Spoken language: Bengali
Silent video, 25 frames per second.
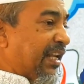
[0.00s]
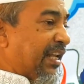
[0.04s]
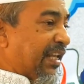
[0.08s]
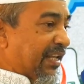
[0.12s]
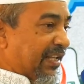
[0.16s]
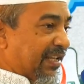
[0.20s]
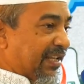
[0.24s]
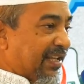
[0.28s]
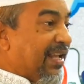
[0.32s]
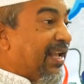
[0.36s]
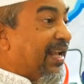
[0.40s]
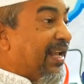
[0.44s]
তিনি
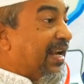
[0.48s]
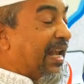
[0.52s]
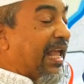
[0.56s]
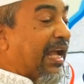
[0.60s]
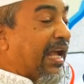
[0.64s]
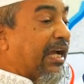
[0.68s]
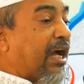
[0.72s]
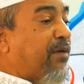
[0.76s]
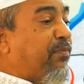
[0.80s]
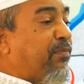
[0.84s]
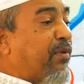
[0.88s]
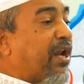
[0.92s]

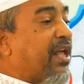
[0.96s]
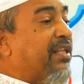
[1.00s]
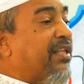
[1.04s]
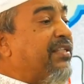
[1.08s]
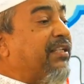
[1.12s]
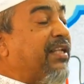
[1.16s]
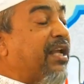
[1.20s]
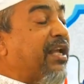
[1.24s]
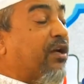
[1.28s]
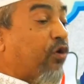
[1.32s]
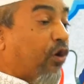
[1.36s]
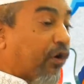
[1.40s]
লেখাপড়া
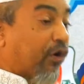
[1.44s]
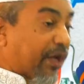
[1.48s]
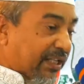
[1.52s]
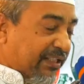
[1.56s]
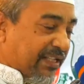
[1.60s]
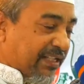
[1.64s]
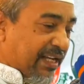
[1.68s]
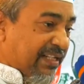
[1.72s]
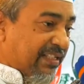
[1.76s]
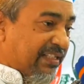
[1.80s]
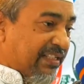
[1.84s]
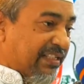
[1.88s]
যেটা
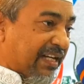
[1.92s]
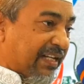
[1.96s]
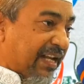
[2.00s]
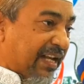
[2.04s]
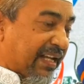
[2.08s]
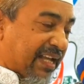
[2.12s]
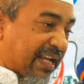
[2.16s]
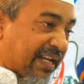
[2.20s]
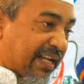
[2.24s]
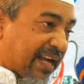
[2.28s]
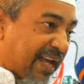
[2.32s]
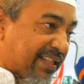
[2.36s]
করেছেন
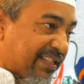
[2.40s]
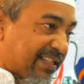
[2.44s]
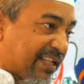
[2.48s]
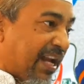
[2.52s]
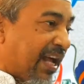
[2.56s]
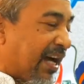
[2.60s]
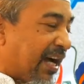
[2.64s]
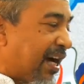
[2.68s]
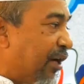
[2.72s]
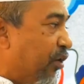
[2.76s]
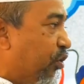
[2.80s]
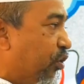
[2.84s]
সেটাকে কাজে
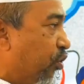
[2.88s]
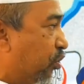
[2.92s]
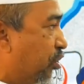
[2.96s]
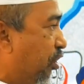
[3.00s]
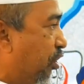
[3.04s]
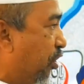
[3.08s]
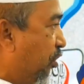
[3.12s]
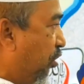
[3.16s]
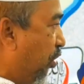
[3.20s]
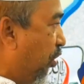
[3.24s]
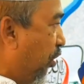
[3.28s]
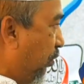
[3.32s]
লাগানোর
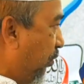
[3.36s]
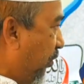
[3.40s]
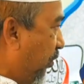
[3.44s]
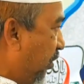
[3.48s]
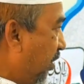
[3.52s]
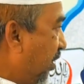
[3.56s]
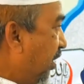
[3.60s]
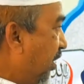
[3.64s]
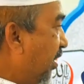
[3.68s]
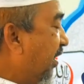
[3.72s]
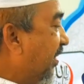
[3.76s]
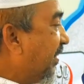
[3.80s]
জন্য
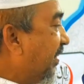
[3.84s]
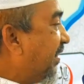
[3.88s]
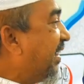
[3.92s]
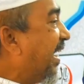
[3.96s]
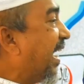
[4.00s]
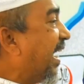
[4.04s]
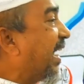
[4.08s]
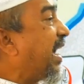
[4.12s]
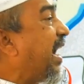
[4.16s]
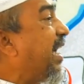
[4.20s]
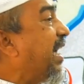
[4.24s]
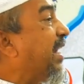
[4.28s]

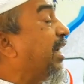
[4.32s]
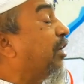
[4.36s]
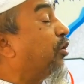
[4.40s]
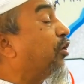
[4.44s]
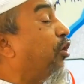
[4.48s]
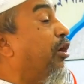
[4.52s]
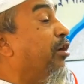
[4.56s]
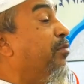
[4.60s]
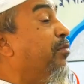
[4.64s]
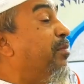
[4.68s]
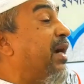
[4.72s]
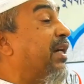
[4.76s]
যেখানে
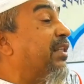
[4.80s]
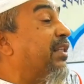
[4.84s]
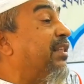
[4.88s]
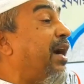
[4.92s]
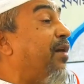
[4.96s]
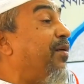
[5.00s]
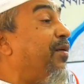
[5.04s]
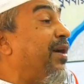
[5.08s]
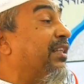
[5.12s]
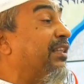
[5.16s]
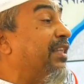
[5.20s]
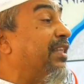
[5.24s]
কলমার
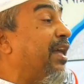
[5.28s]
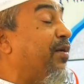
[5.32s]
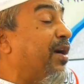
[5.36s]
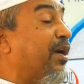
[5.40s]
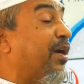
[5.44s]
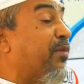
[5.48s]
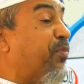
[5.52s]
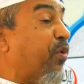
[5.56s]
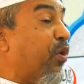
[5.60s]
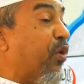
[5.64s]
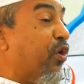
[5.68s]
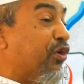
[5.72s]
দাওয়াত
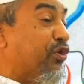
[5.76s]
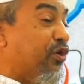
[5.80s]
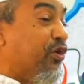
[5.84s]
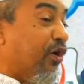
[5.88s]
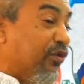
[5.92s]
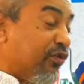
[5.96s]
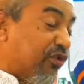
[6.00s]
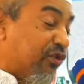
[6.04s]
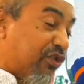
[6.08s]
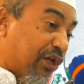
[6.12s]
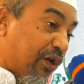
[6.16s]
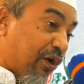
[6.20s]
দেওয়ার
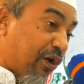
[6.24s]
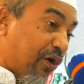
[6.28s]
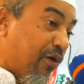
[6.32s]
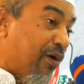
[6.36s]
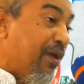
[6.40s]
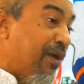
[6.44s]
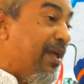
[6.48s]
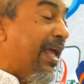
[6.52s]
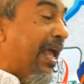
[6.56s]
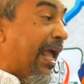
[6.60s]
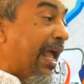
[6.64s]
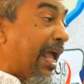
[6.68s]
প্রয়োজন ছিল
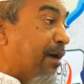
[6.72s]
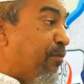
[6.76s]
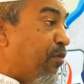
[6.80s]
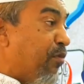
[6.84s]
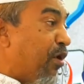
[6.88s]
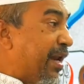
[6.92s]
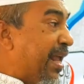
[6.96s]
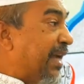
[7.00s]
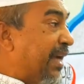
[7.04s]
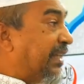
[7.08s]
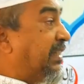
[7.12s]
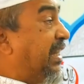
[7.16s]

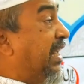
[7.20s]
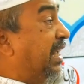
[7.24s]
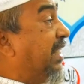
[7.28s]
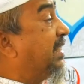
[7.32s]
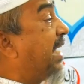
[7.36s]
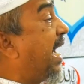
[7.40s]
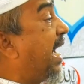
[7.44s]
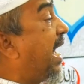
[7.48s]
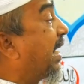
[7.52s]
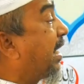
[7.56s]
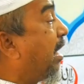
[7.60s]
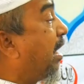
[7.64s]
এমন একটি
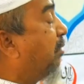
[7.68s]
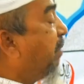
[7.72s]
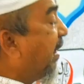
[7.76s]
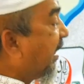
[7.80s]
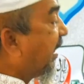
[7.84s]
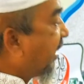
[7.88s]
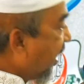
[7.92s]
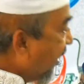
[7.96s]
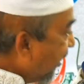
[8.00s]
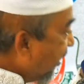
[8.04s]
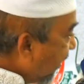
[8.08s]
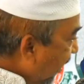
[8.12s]
জায়গা
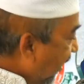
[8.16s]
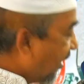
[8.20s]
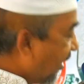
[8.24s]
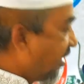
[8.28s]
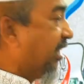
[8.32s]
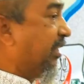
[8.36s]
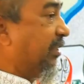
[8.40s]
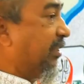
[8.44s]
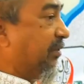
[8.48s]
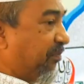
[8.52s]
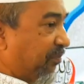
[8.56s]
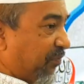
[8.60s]
বেছে
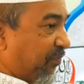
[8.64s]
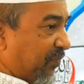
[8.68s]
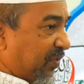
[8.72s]
নিয়েছেন